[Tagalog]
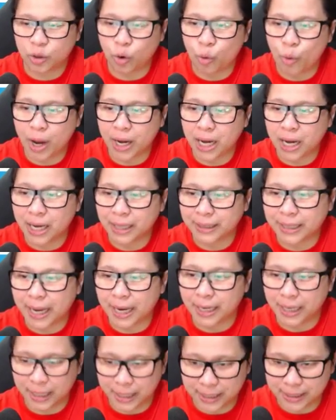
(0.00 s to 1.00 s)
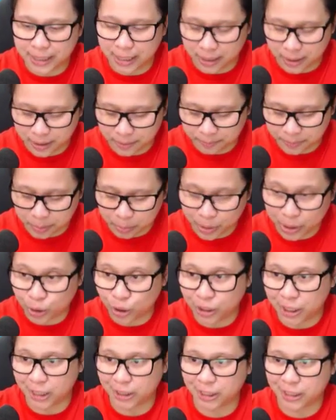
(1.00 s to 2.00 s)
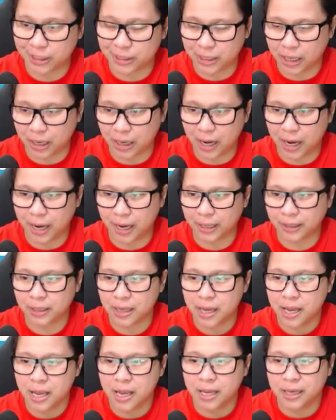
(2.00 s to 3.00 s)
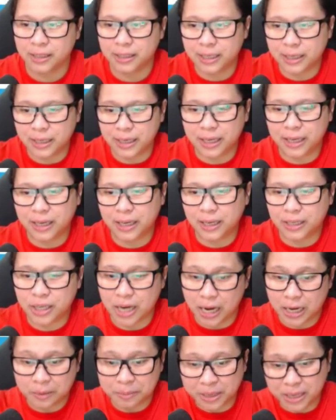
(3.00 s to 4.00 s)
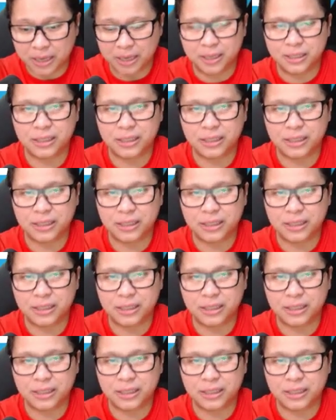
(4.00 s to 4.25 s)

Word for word: So, kuha na lang tayo ng isang paborito nating stock lahat, si Jollibee.